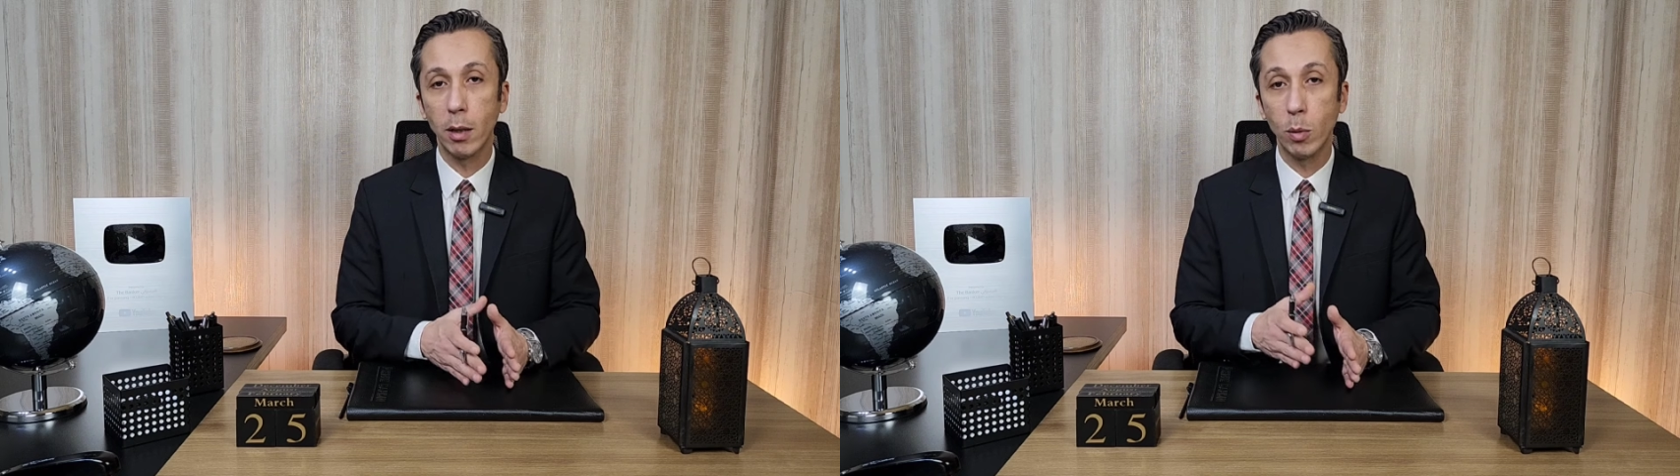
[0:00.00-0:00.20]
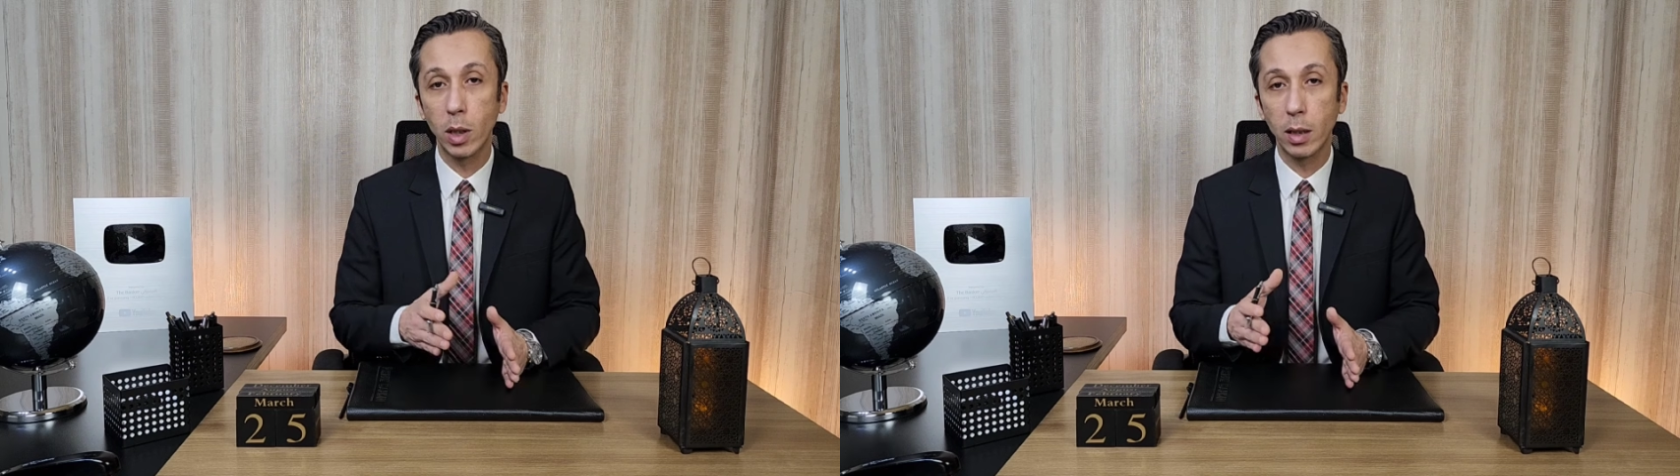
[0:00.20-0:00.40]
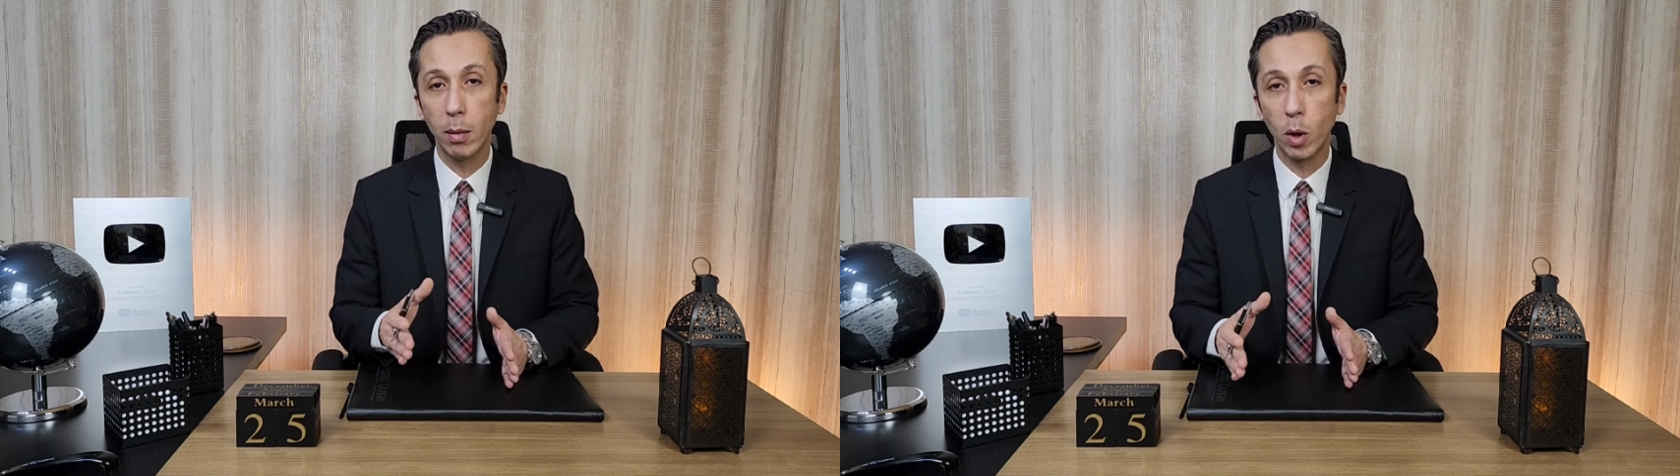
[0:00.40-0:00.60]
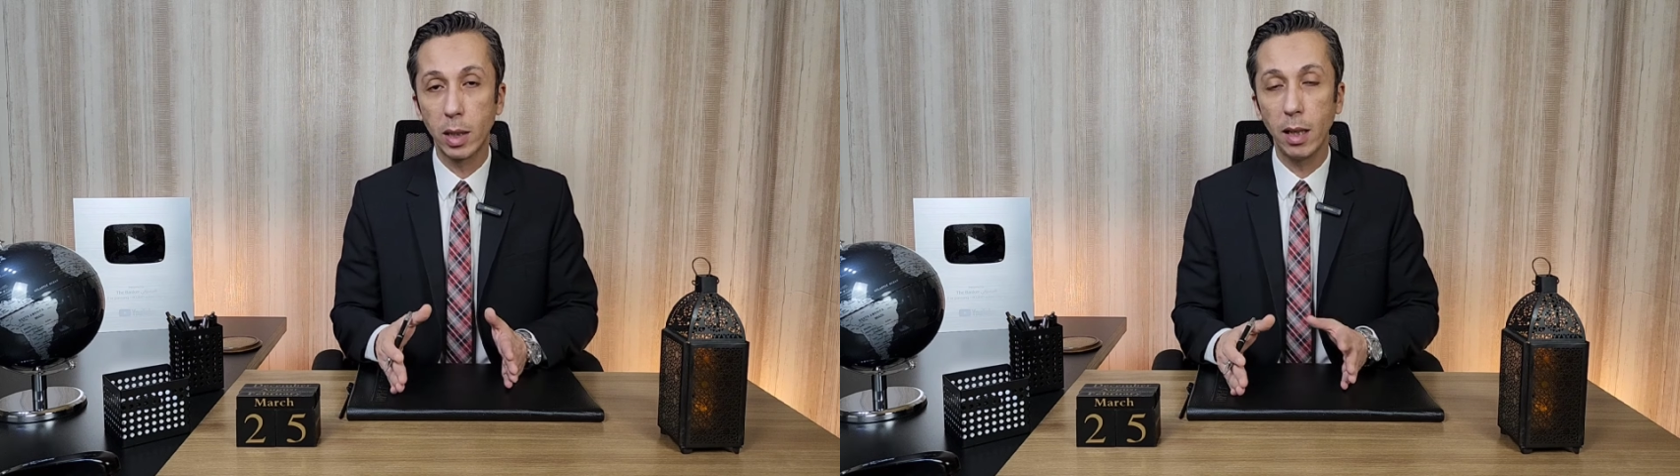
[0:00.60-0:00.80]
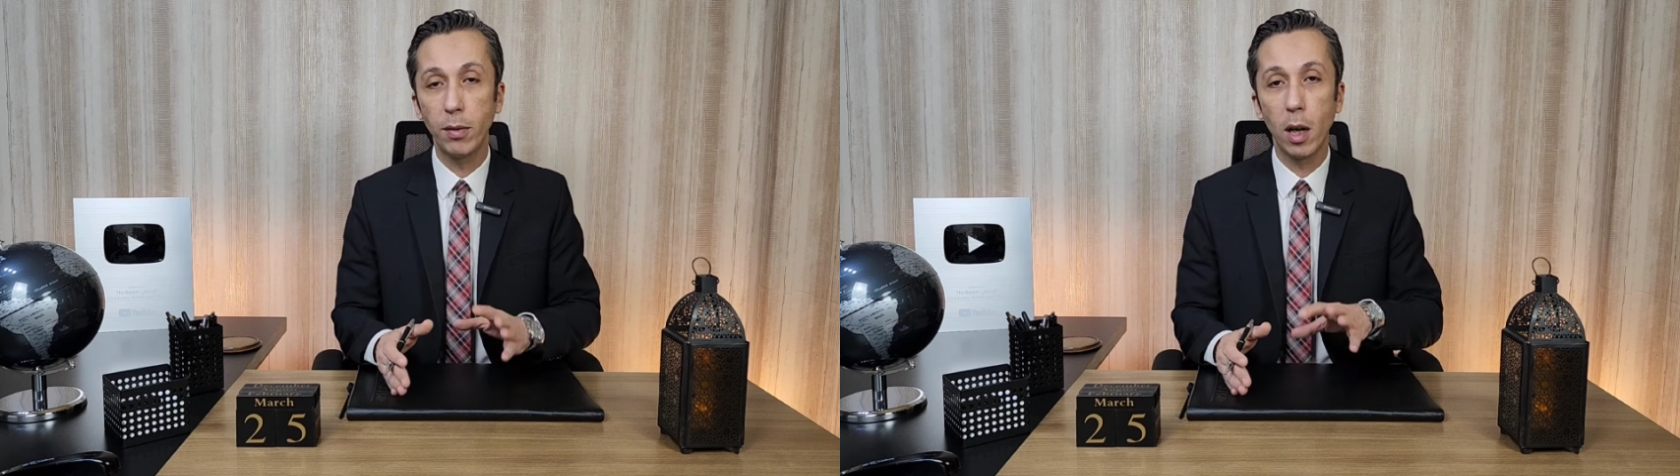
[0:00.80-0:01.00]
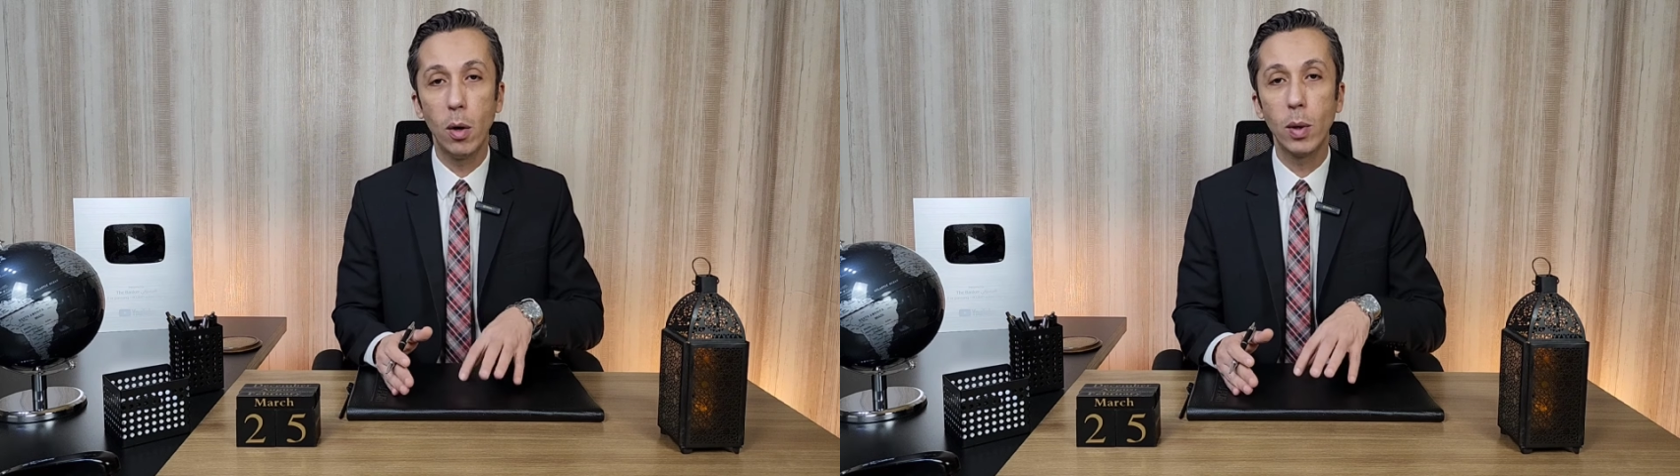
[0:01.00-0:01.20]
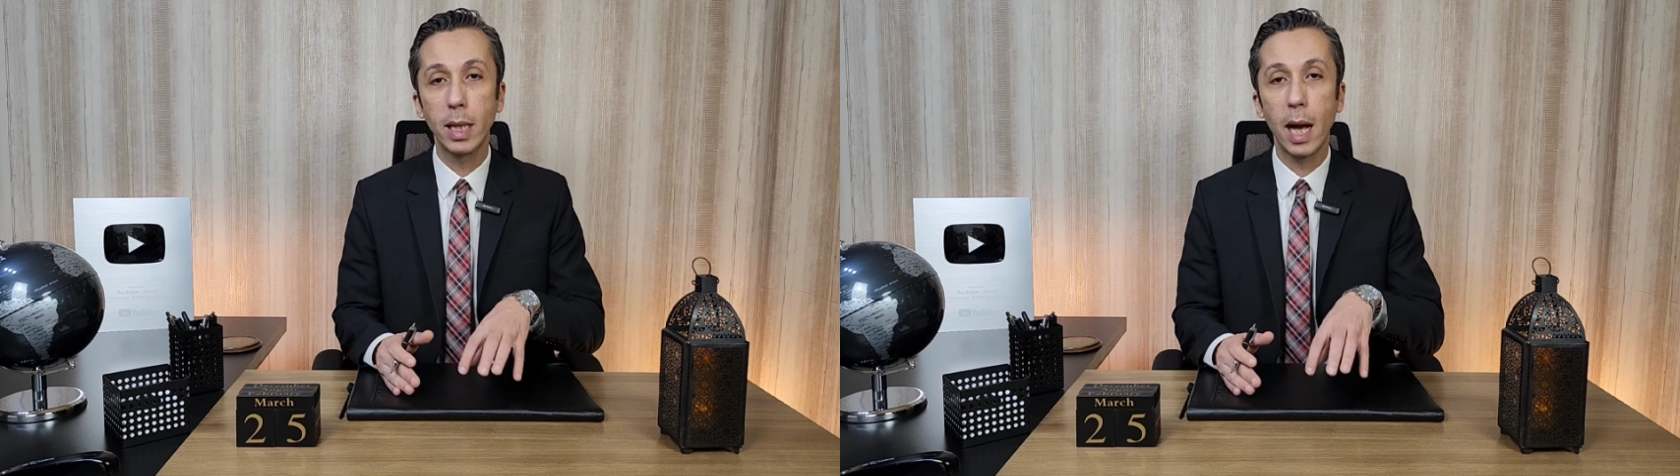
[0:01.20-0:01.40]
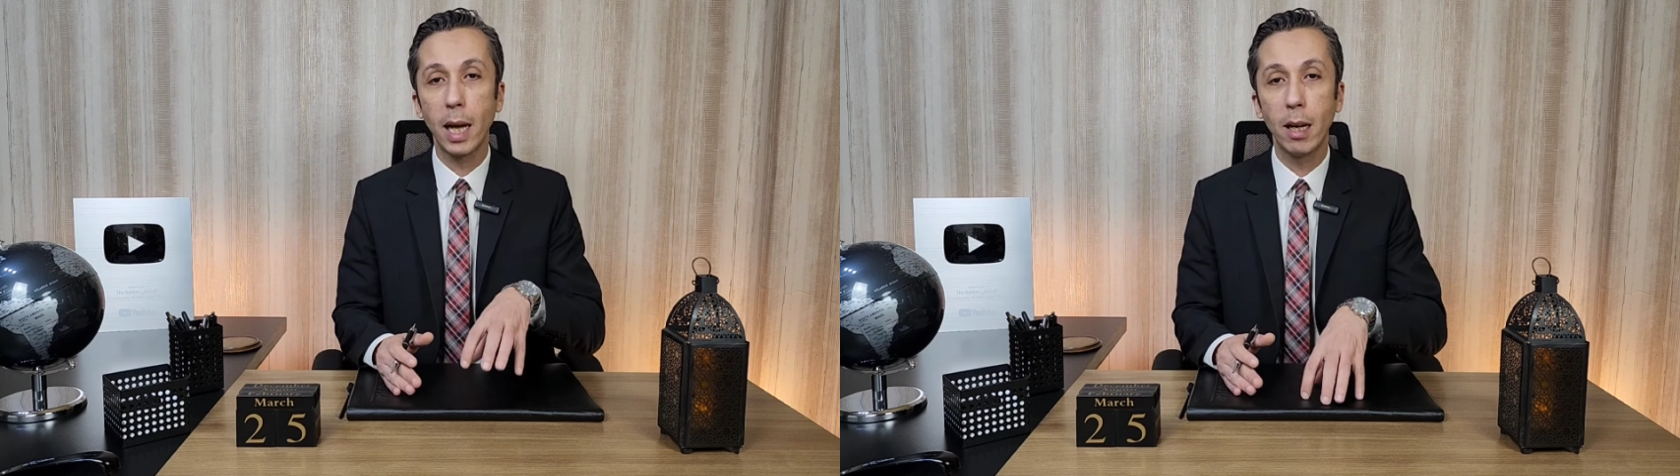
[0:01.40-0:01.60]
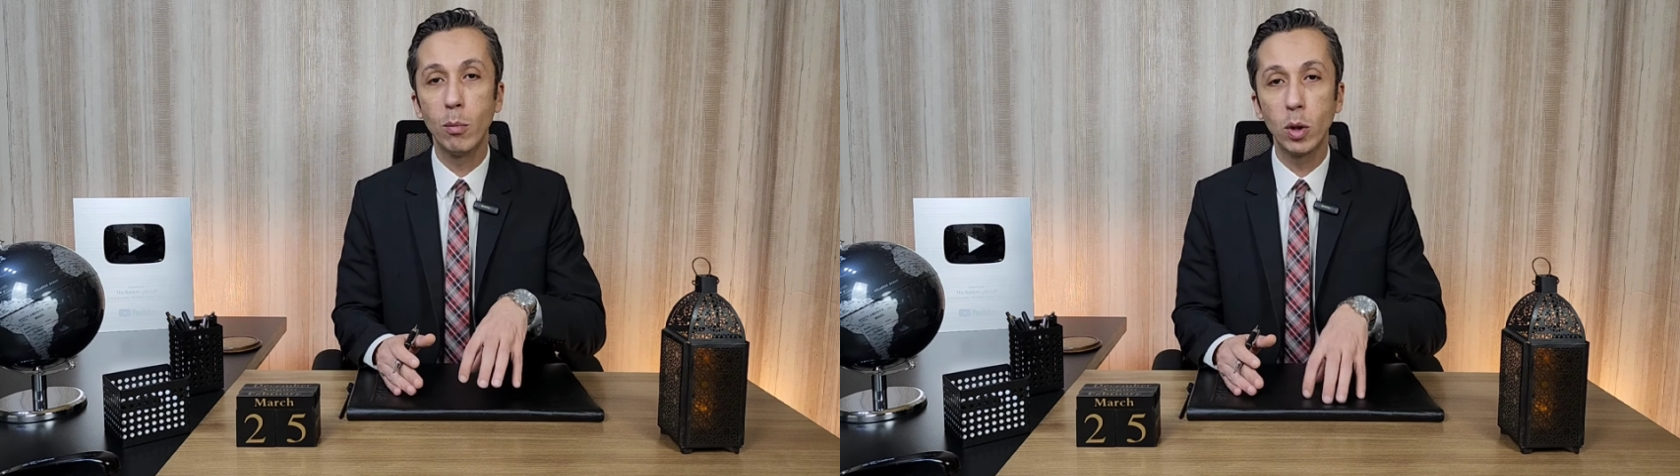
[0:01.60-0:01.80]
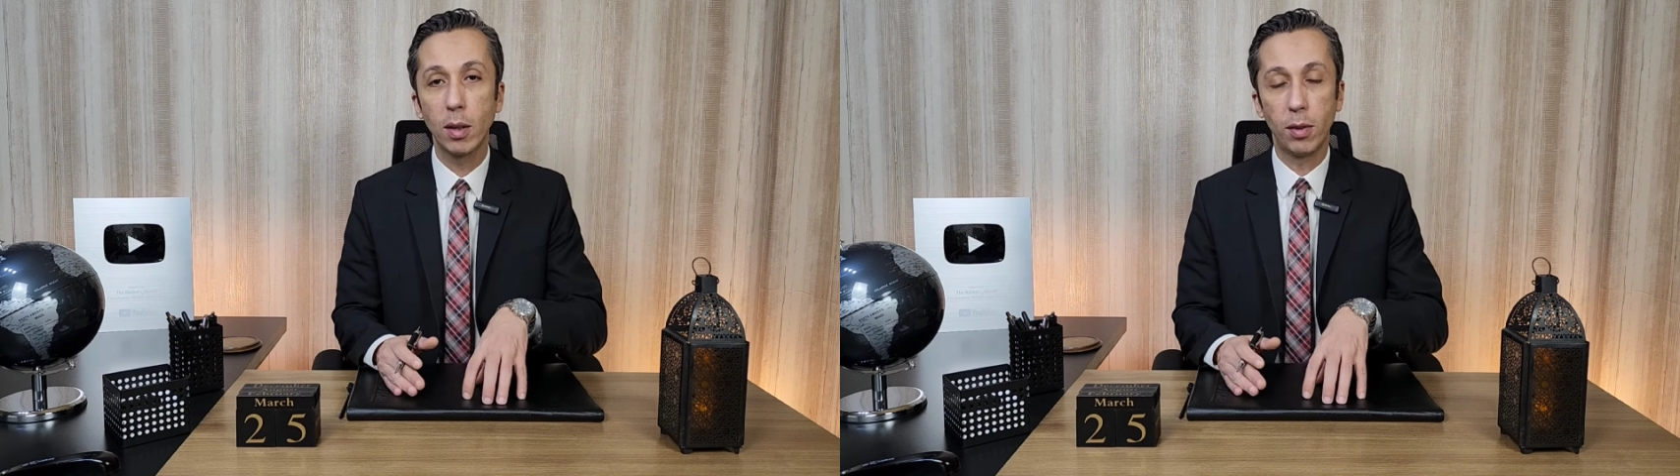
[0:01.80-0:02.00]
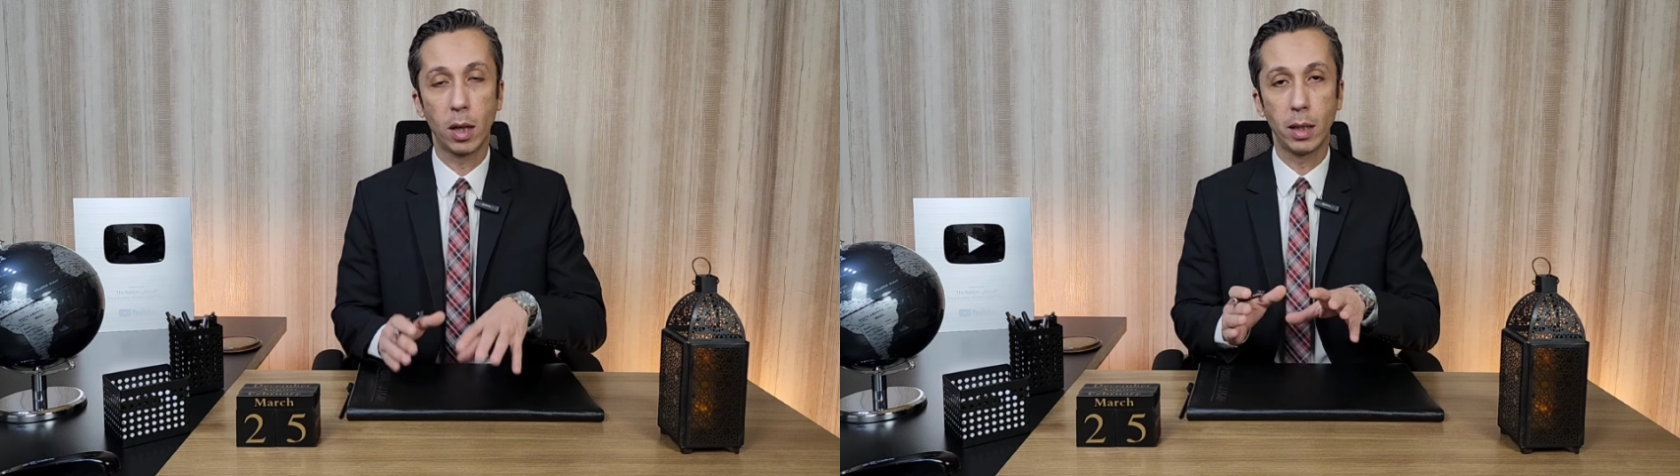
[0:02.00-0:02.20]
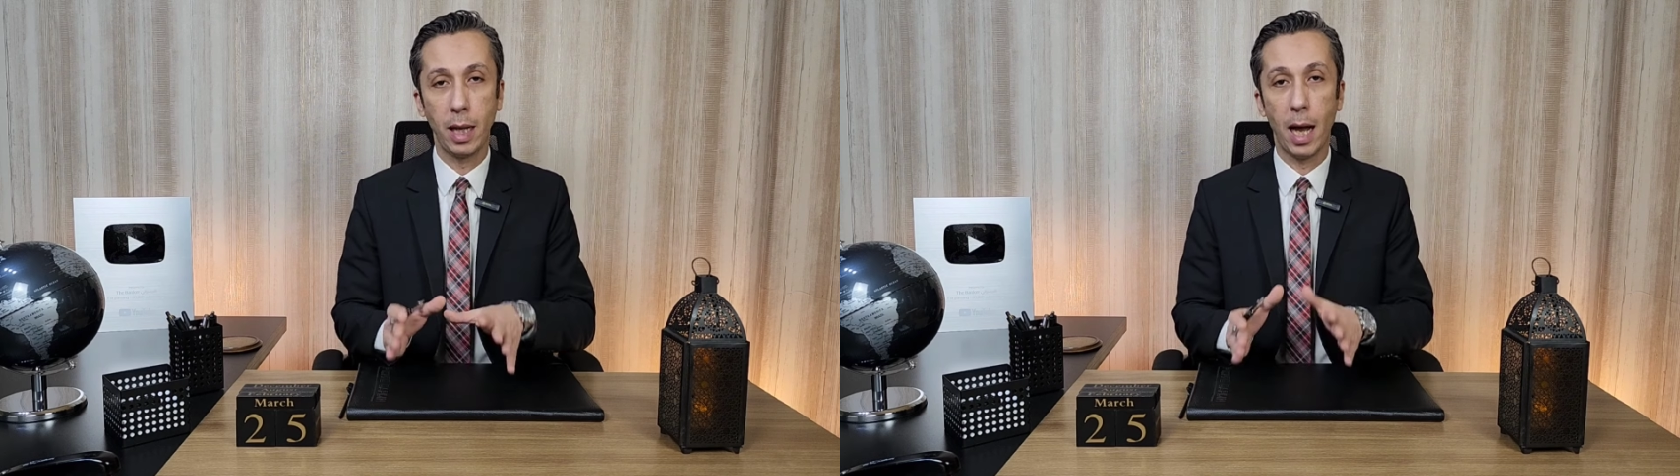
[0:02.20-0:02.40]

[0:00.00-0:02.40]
المدد المختلفة هو ده على المدة فقط،